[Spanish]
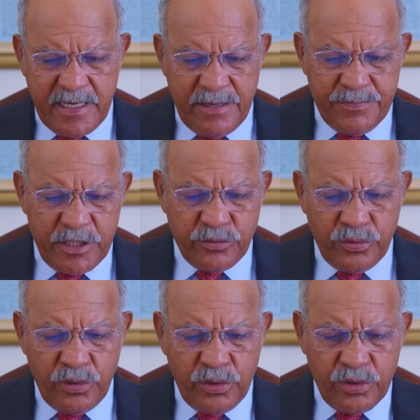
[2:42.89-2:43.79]

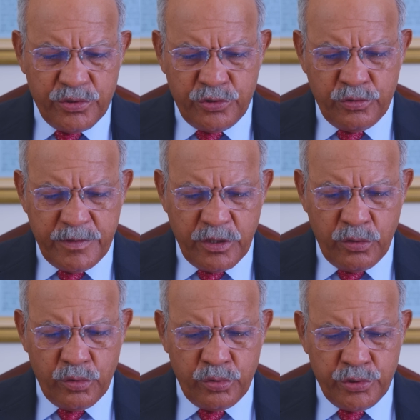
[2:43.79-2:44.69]
capítulo
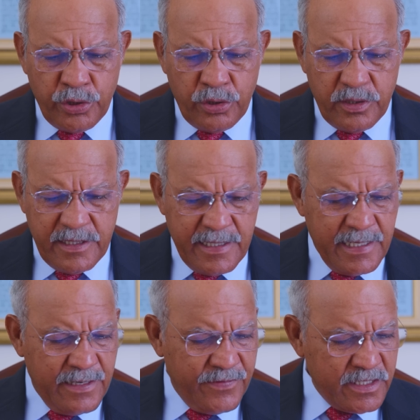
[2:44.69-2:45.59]
número 1,
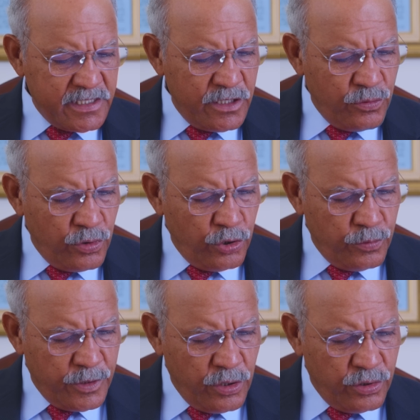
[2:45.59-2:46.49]
el versículo
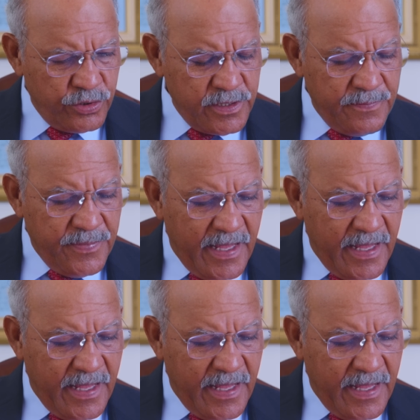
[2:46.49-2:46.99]
número 2,